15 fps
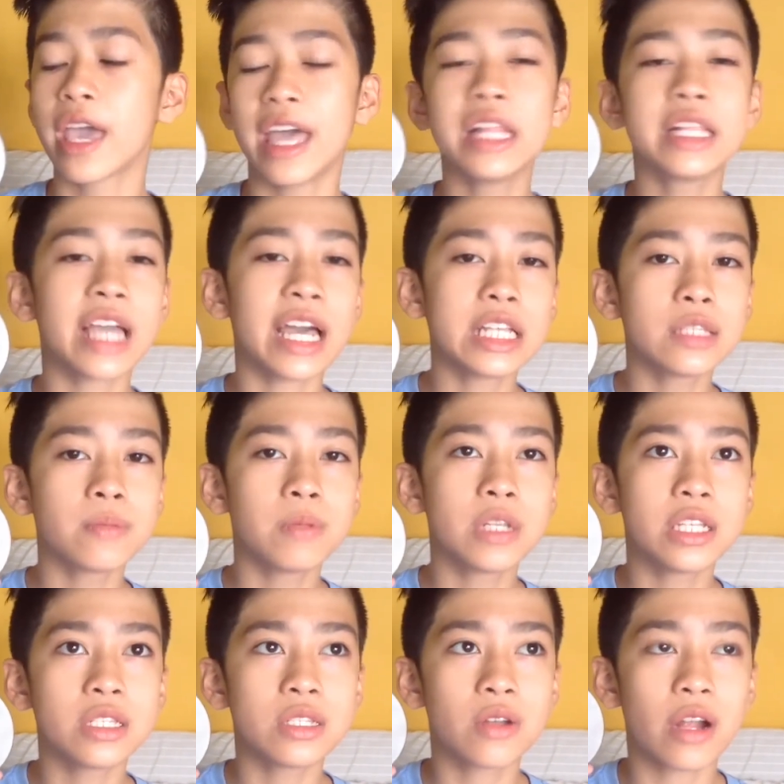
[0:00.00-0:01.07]
And guys,
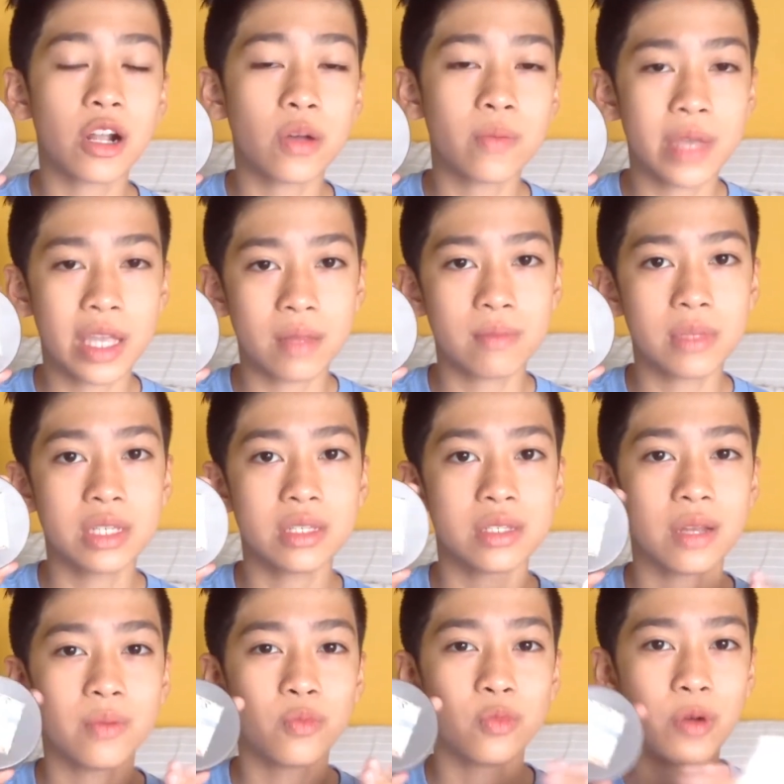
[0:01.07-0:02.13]
please recommend me
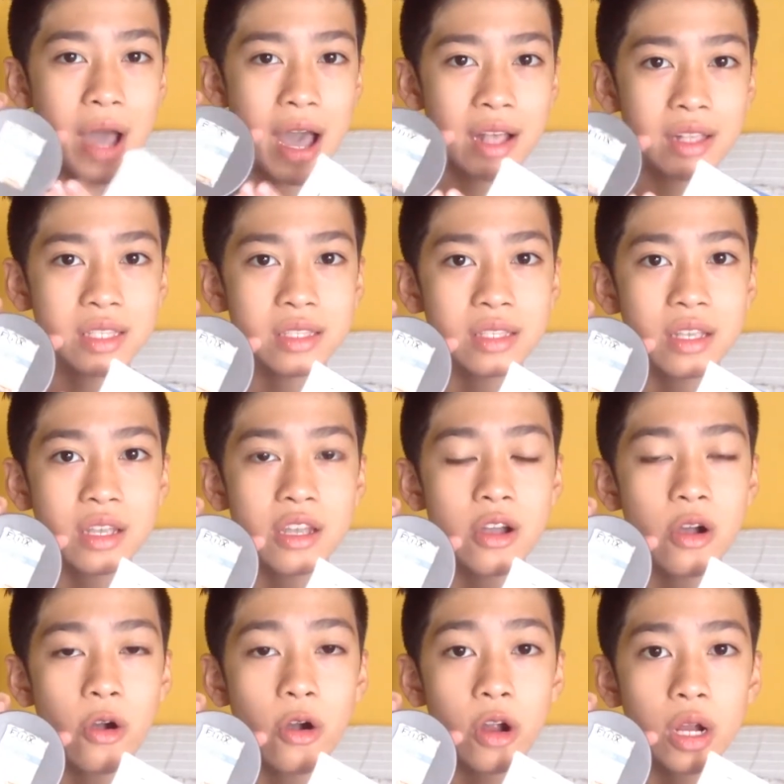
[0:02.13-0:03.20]
some wax
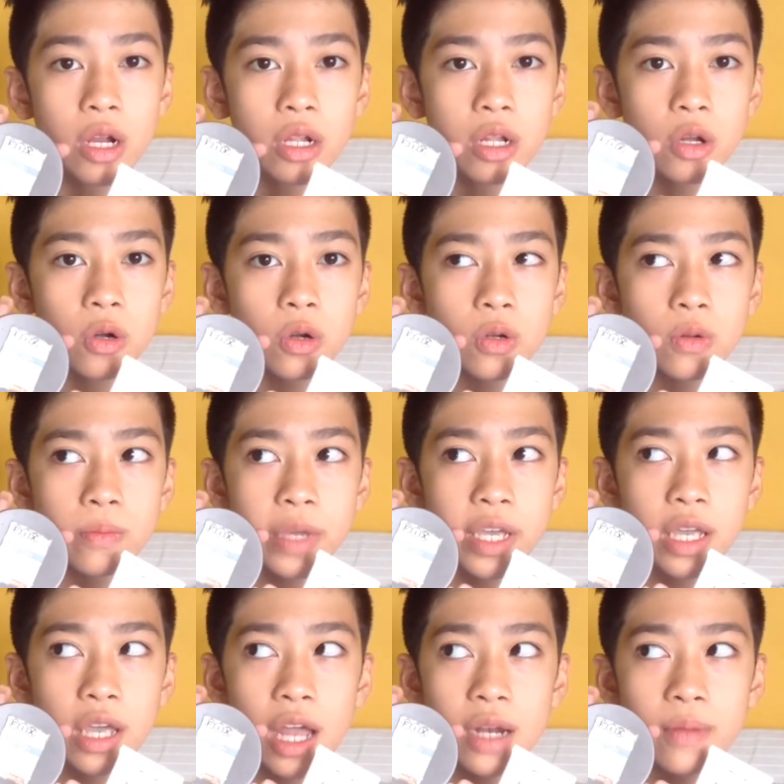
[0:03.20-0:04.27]
or kung
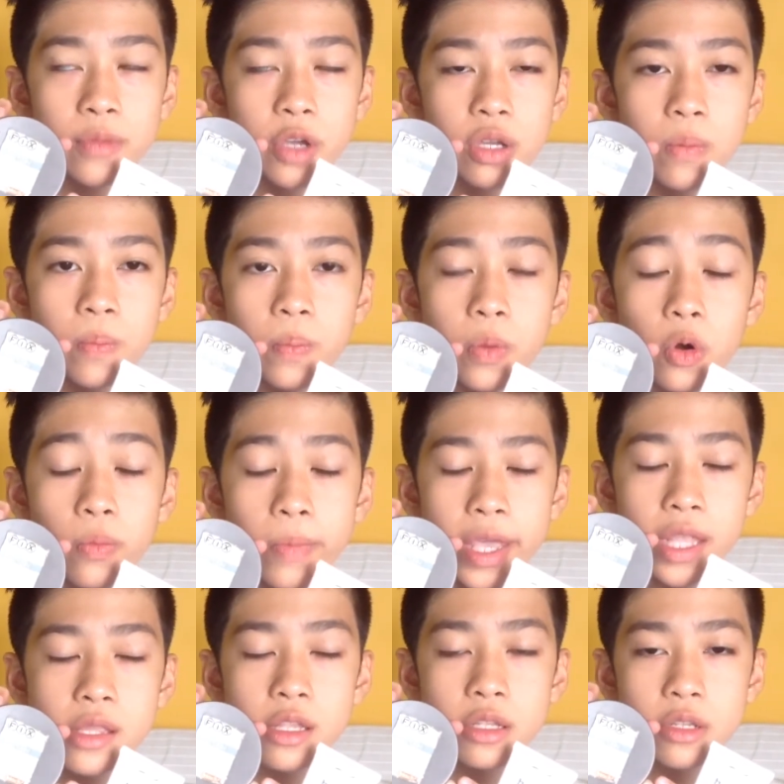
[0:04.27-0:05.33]
may alam kayong
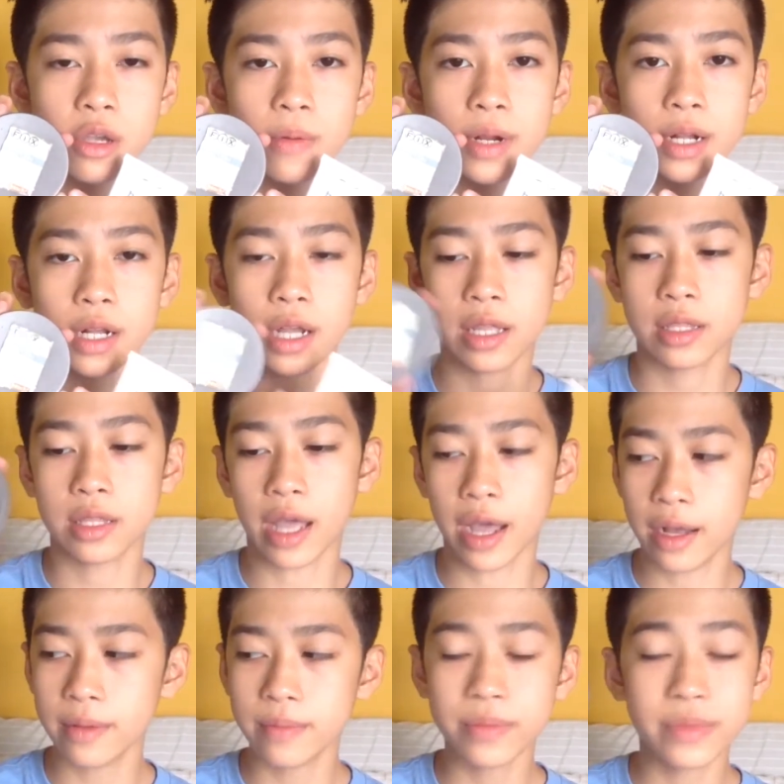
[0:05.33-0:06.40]
pomade na sobrang ganda
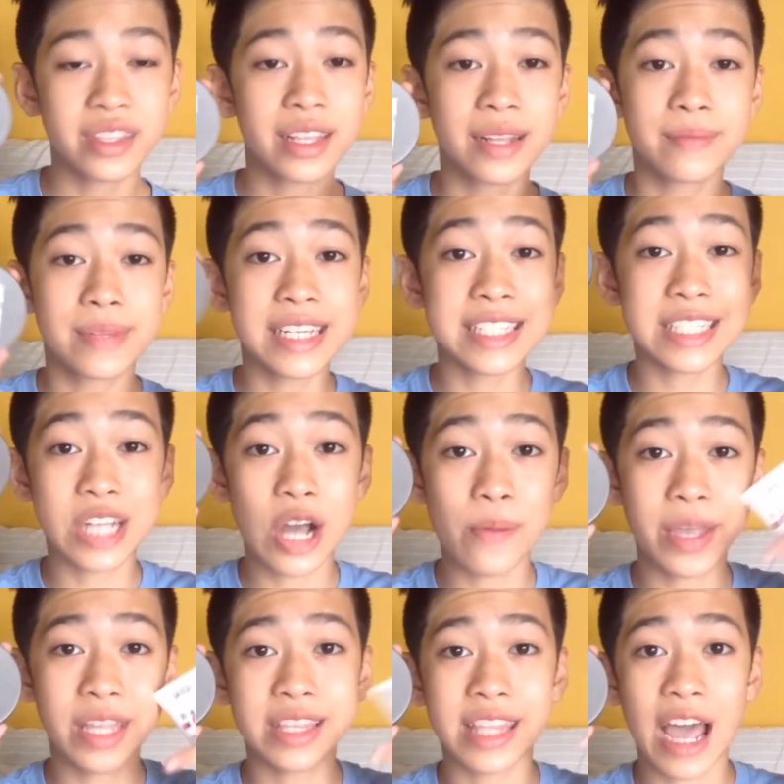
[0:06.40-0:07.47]
please
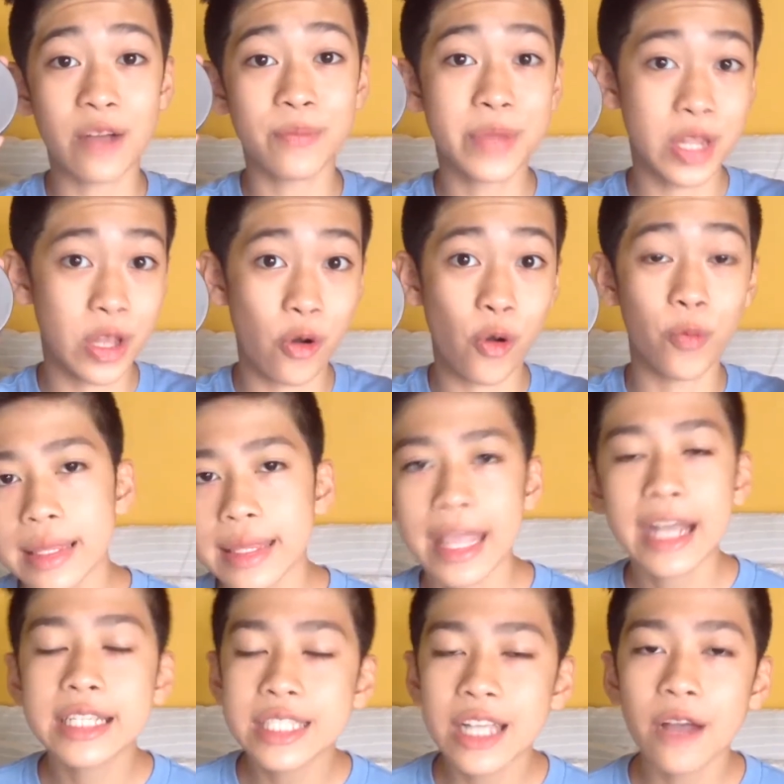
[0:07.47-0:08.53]
comment down below.
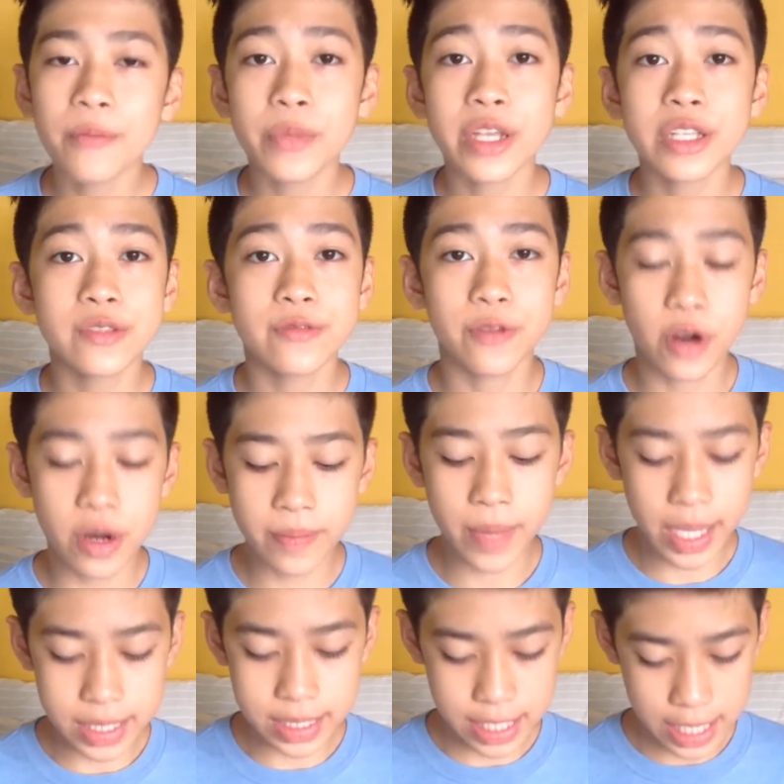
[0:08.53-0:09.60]
Next up is for
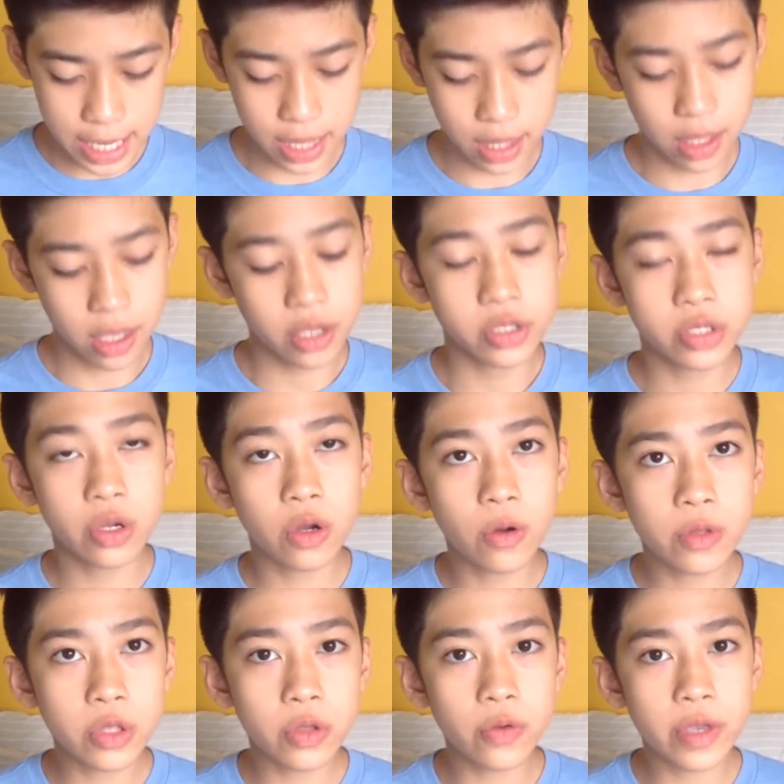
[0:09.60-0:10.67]
my skin.
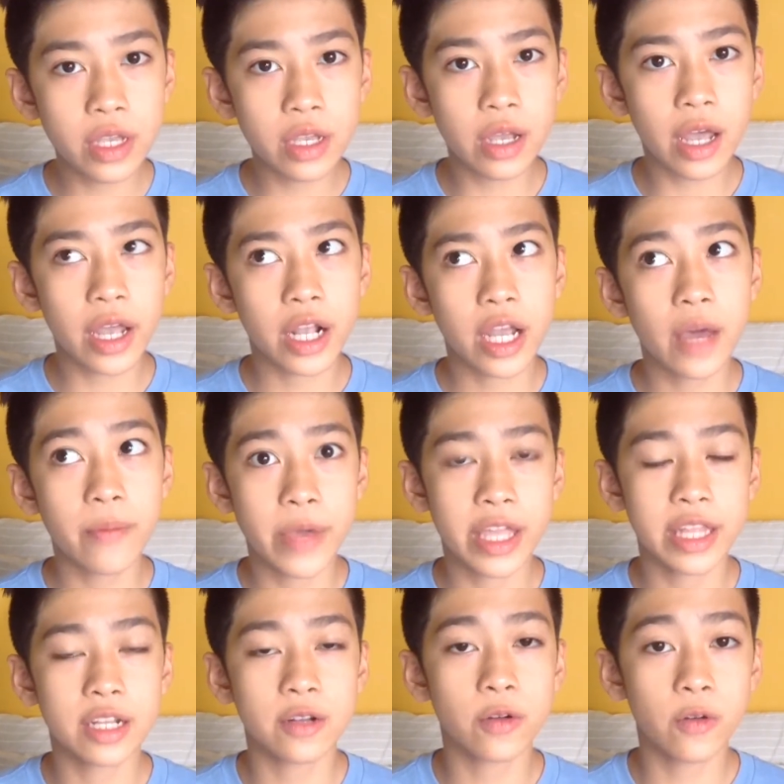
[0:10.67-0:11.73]
So, tuwing
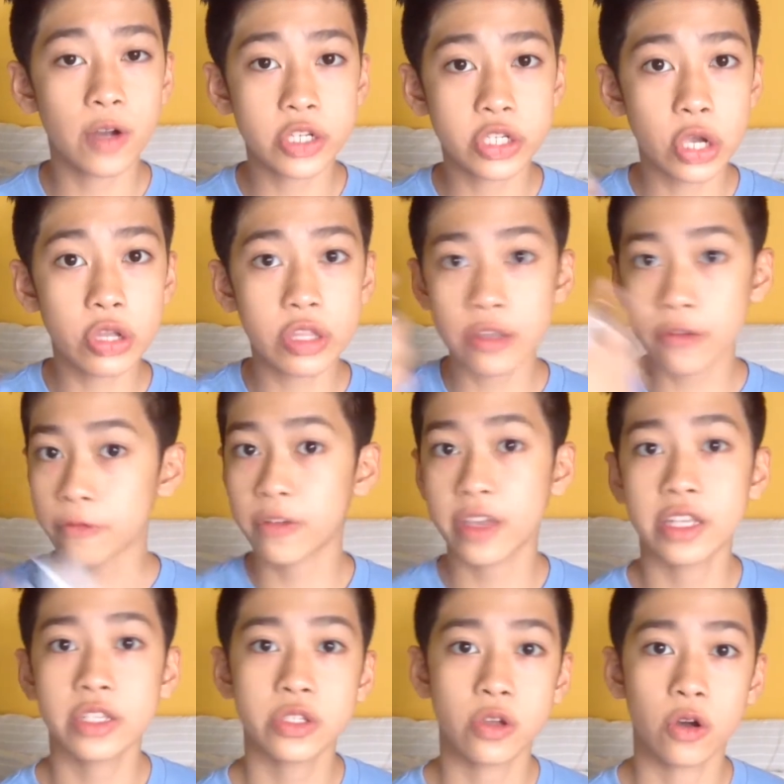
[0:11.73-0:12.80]
gabi, nagwawash ako ng
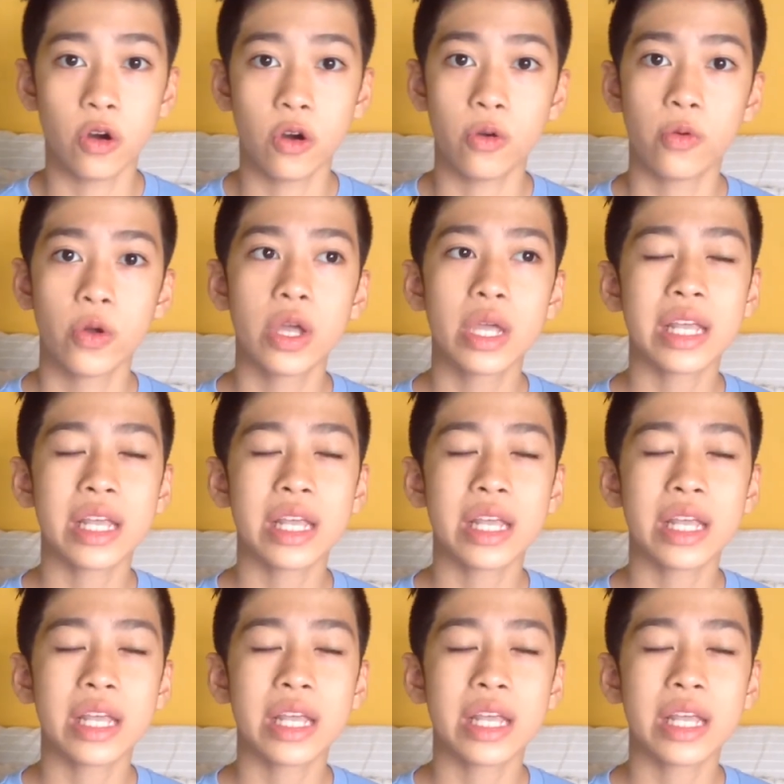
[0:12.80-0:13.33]
face ko.